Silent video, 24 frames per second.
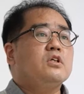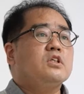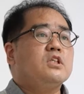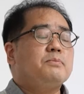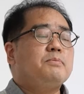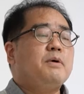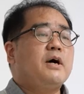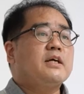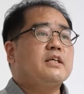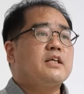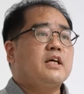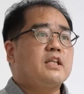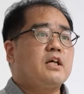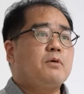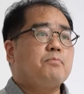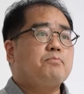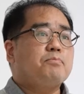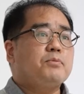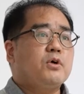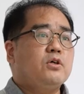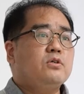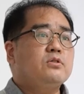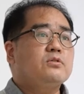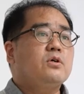지방예산
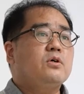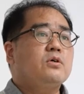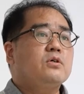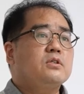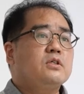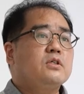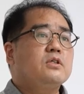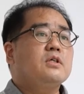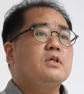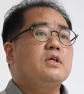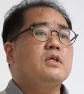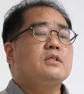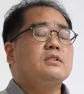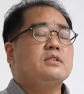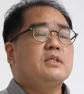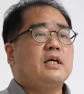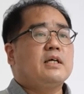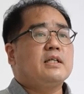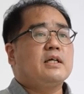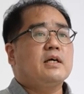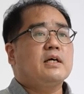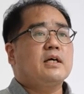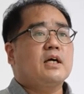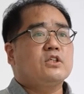편성 등
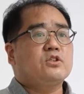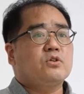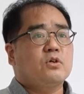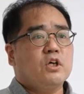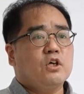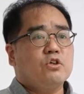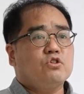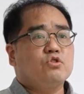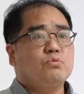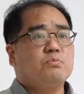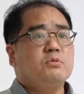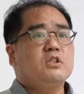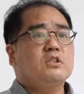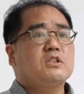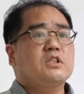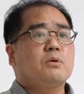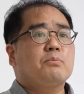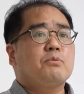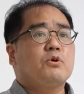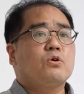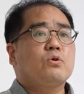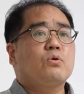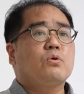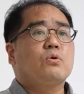예산 과정의
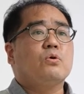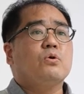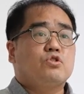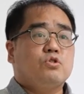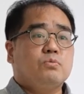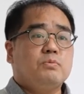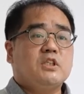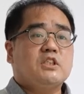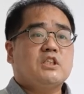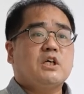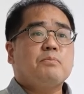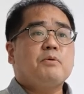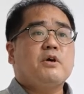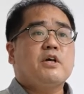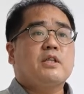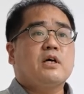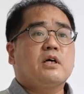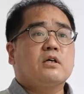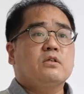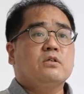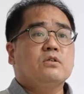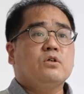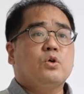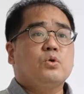주민참여로 주민참여
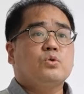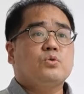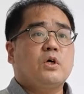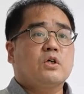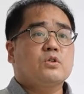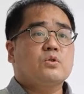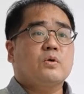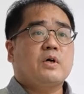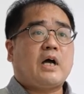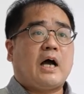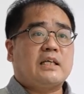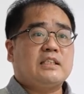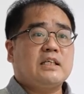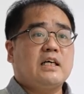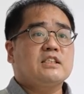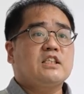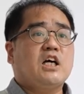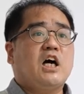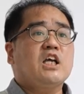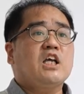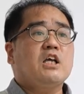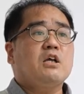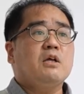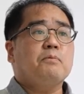예산 근거조항 중 가장
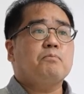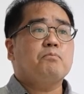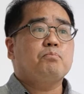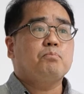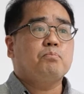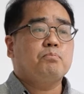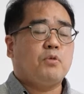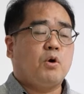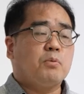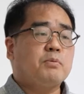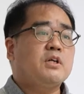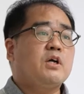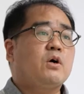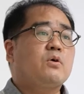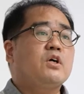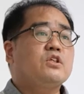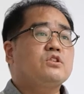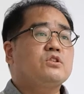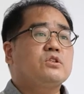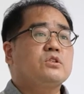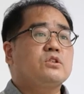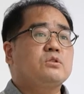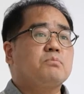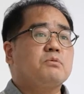상위 법이라고 할
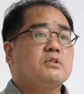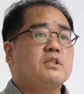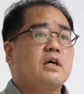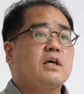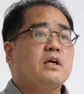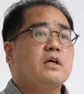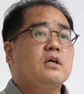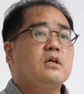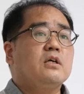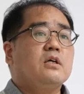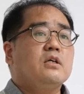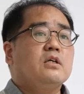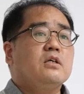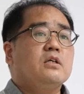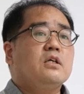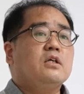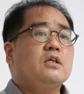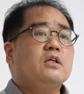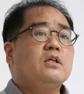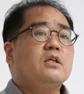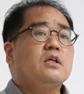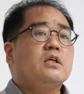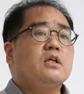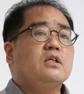수 있습니다.
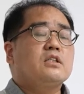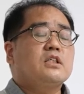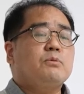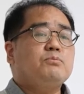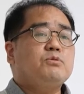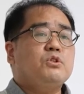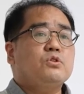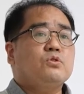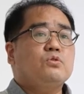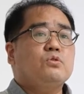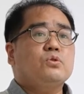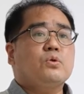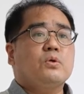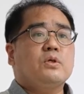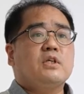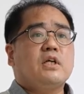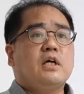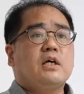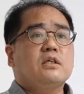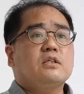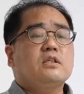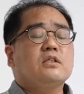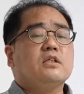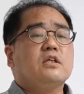이 39조
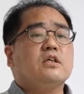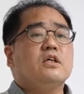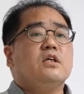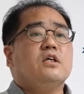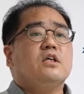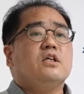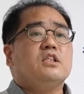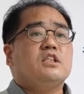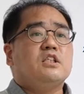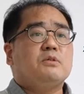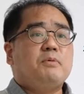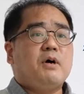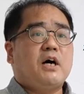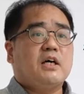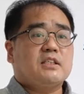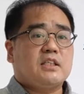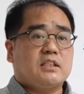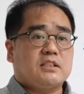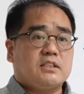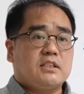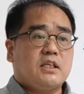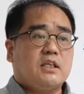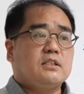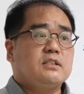1항은
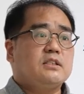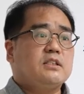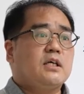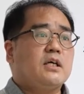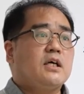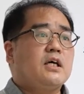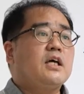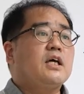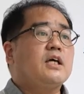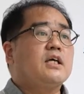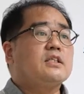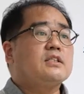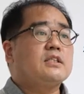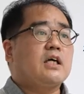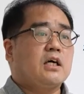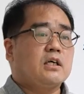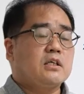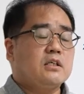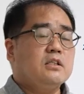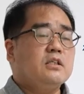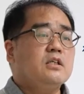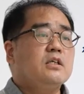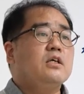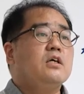지방자치단체의
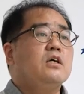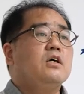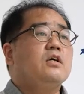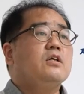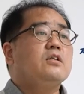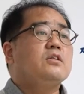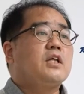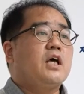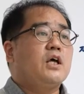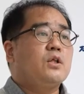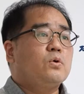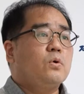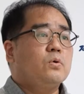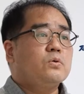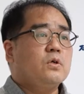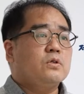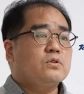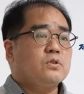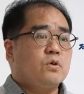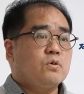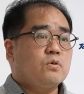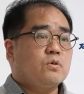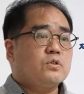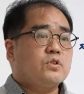장은
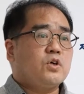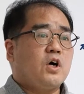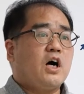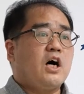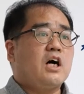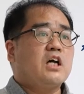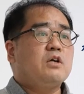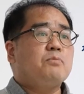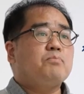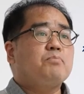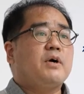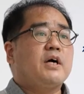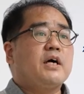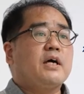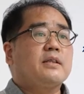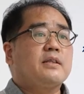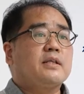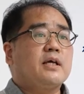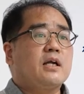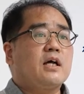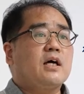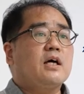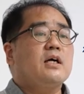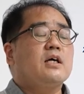대통령령으로 정하는 바에
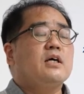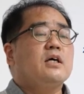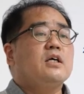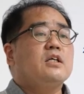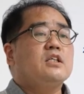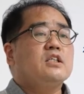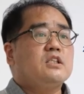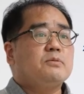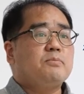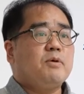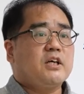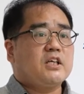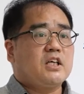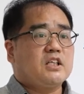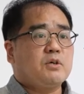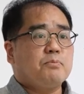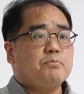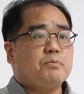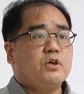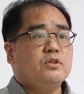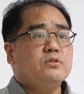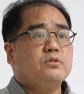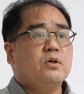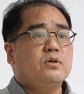따라 지방예산
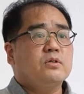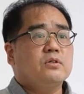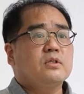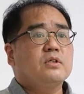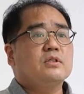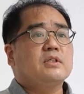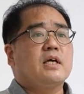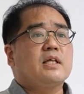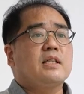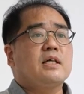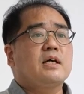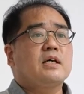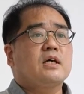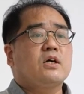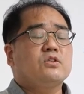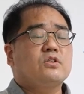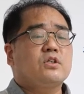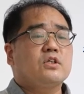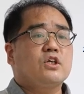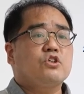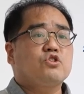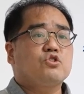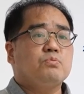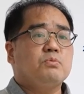편성 등 예산
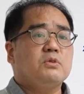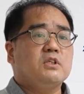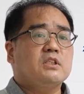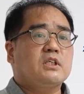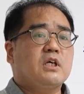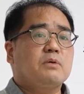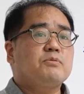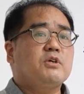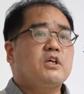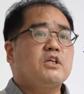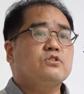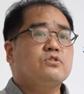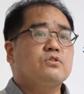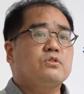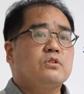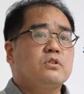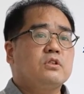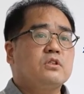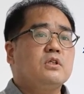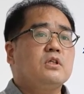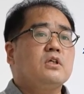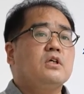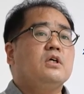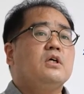과정에 주민이 참여할 수
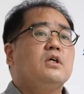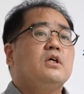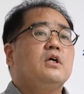있는